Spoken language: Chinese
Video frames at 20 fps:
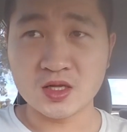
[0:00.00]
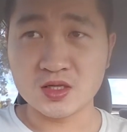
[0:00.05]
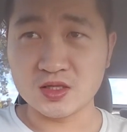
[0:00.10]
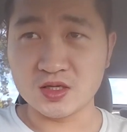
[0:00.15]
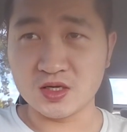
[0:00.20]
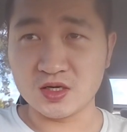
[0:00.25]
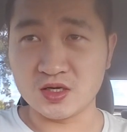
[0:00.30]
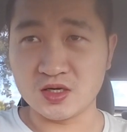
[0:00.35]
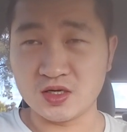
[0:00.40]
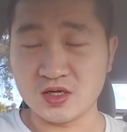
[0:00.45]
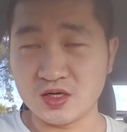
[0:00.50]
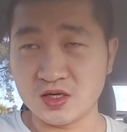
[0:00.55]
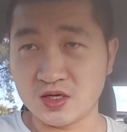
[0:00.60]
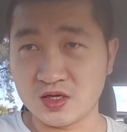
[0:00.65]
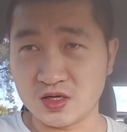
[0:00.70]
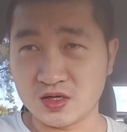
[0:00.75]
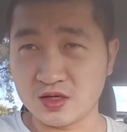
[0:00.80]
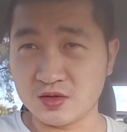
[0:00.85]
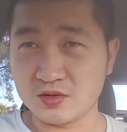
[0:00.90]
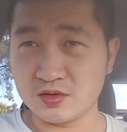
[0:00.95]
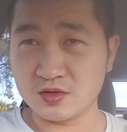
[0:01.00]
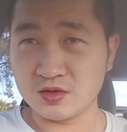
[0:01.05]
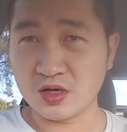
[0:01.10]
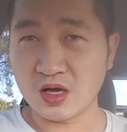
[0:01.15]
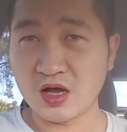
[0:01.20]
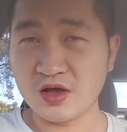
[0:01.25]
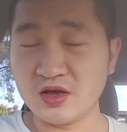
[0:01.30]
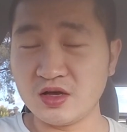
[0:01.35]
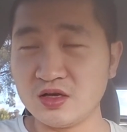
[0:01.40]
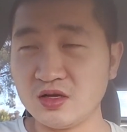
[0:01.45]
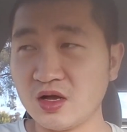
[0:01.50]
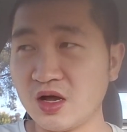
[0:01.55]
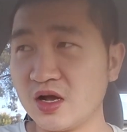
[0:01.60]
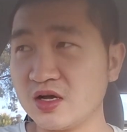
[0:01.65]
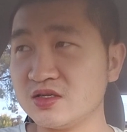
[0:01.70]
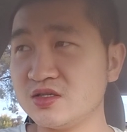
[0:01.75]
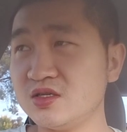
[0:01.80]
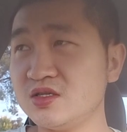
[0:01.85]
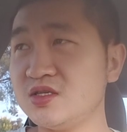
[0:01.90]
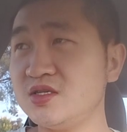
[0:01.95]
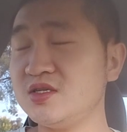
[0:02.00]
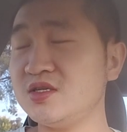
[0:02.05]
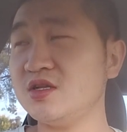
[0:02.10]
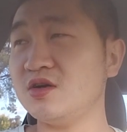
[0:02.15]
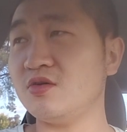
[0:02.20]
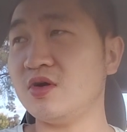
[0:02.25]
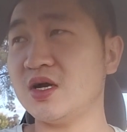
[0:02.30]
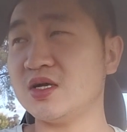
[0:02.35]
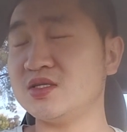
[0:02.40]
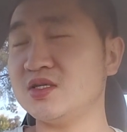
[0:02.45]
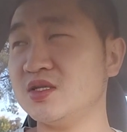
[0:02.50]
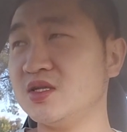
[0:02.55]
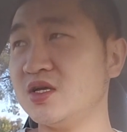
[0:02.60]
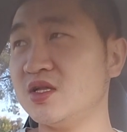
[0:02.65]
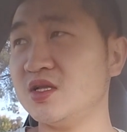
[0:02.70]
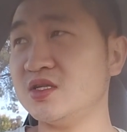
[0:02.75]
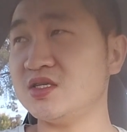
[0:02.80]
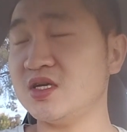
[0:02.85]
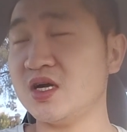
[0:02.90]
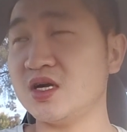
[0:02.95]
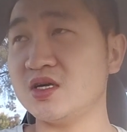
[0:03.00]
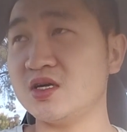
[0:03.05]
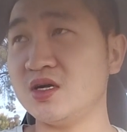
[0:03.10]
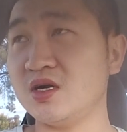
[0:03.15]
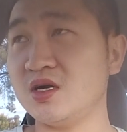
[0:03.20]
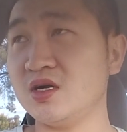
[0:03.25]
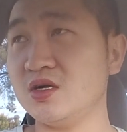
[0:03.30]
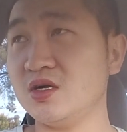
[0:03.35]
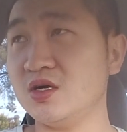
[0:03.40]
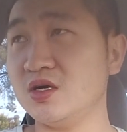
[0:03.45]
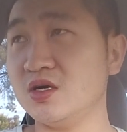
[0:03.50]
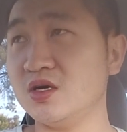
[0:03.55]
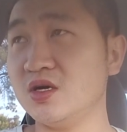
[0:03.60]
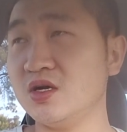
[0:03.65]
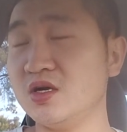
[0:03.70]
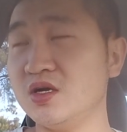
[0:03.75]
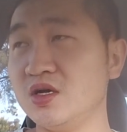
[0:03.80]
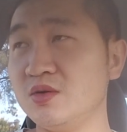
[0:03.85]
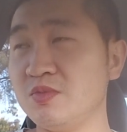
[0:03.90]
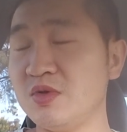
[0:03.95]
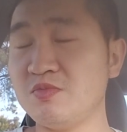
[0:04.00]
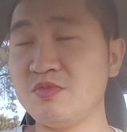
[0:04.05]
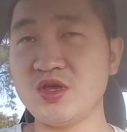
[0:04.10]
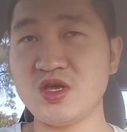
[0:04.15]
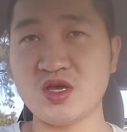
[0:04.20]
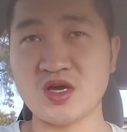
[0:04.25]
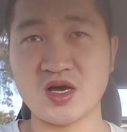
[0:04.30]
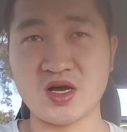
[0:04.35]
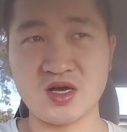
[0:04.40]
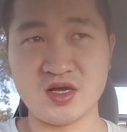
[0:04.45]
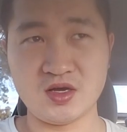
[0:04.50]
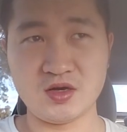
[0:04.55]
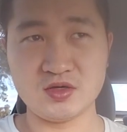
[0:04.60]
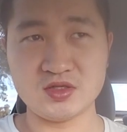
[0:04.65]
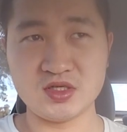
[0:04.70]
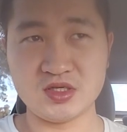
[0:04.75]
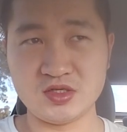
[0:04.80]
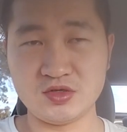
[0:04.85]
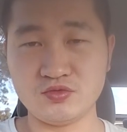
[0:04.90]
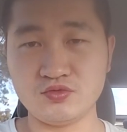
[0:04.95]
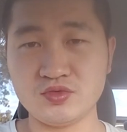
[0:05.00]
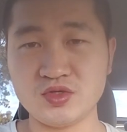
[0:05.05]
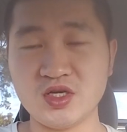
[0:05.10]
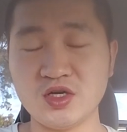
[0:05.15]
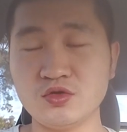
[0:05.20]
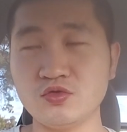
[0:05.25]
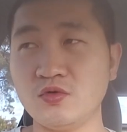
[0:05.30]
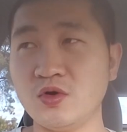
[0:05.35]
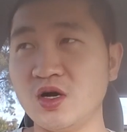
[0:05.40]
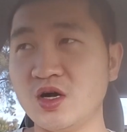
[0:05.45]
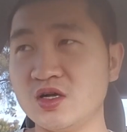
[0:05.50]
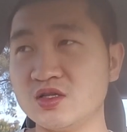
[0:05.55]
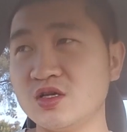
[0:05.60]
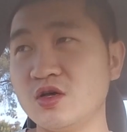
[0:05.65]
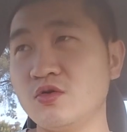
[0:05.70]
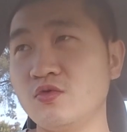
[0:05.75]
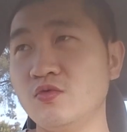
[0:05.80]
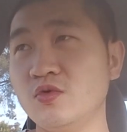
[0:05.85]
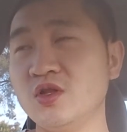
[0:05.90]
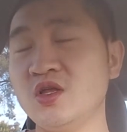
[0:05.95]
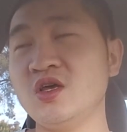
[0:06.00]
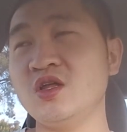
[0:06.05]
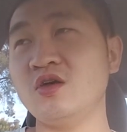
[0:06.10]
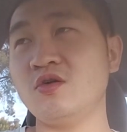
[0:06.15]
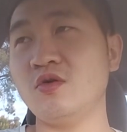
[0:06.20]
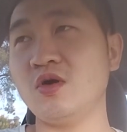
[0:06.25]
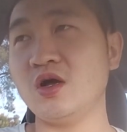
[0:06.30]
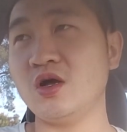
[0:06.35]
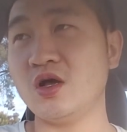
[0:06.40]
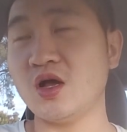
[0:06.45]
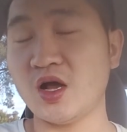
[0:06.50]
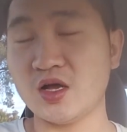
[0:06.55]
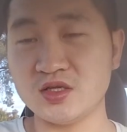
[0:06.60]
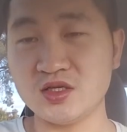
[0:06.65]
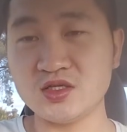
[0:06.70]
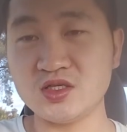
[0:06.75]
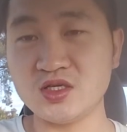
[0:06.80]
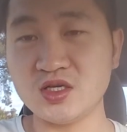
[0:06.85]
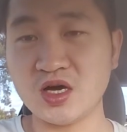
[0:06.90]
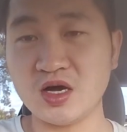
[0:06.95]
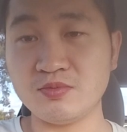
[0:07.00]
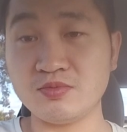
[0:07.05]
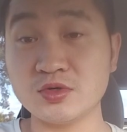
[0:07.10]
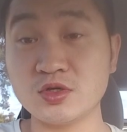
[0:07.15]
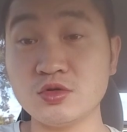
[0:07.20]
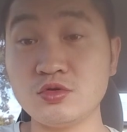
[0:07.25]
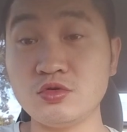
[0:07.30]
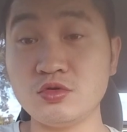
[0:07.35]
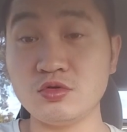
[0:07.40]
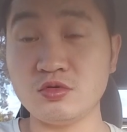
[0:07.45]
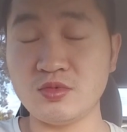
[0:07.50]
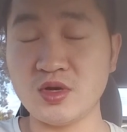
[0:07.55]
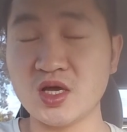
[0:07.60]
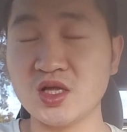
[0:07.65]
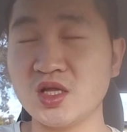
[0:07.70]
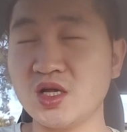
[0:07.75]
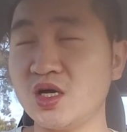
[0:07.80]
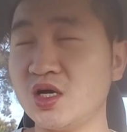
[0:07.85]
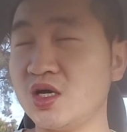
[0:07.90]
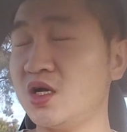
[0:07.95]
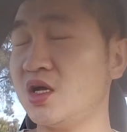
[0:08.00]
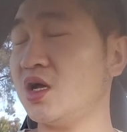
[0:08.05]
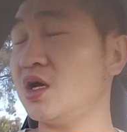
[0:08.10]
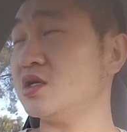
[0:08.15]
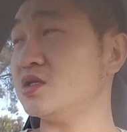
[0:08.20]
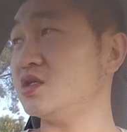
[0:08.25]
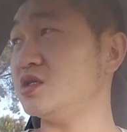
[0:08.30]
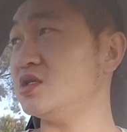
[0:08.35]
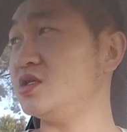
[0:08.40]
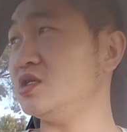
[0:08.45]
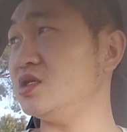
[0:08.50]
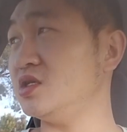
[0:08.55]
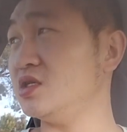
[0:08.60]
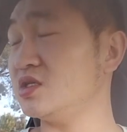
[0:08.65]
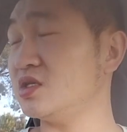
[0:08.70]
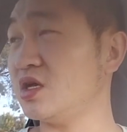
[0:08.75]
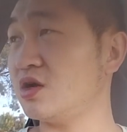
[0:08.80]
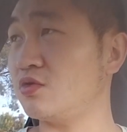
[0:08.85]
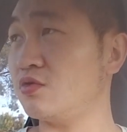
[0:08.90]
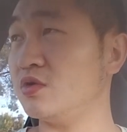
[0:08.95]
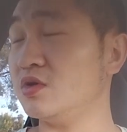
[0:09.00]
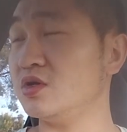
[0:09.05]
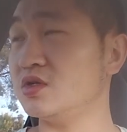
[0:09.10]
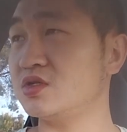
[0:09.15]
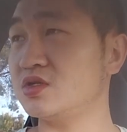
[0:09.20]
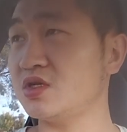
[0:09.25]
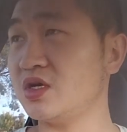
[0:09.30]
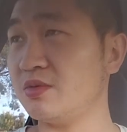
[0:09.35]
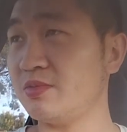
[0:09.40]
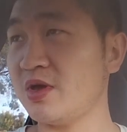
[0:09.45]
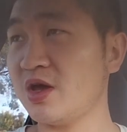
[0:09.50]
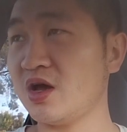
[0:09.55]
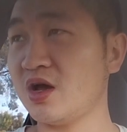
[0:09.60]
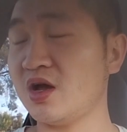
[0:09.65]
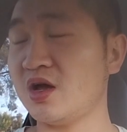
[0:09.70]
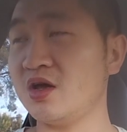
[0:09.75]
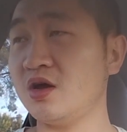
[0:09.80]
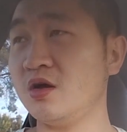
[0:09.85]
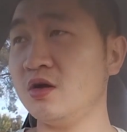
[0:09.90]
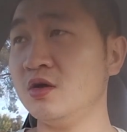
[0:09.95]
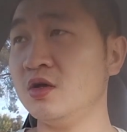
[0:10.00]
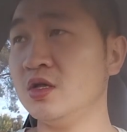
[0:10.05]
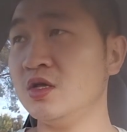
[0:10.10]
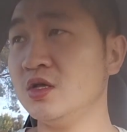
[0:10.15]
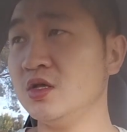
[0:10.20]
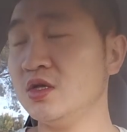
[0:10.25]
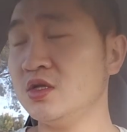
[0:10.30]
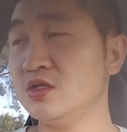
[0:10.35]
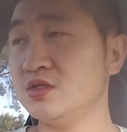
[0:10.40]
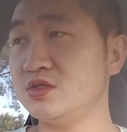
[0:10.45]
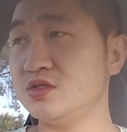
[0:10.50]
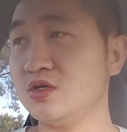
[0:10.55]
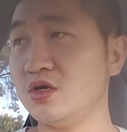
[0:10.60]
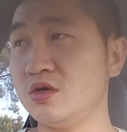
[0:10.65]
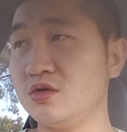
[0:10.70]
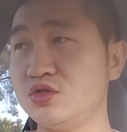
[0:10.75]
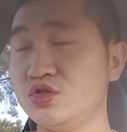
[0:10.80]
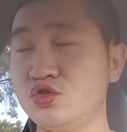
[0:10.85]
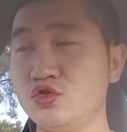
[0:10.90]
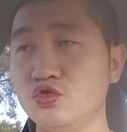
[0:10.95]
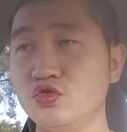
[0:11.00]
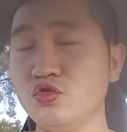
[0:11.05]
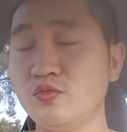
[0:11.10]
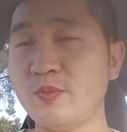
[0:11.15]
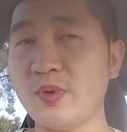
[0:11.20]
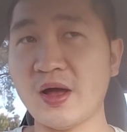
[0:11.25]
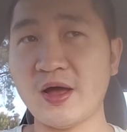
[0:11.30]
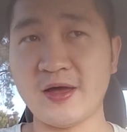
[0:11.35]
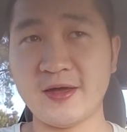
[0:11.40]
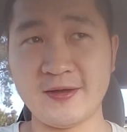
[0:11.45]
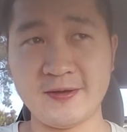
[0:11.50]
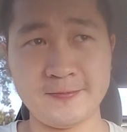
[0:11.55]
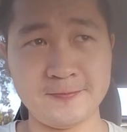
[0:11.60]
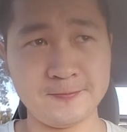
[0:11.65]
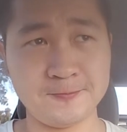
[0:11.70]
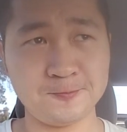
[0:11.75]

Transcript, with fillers: 那个 i s 七的话，现在的价格和人民币还要将近五千多啊，在国内的话，s 七啊不是曲面的啊，s 七在国这边还要叫九百，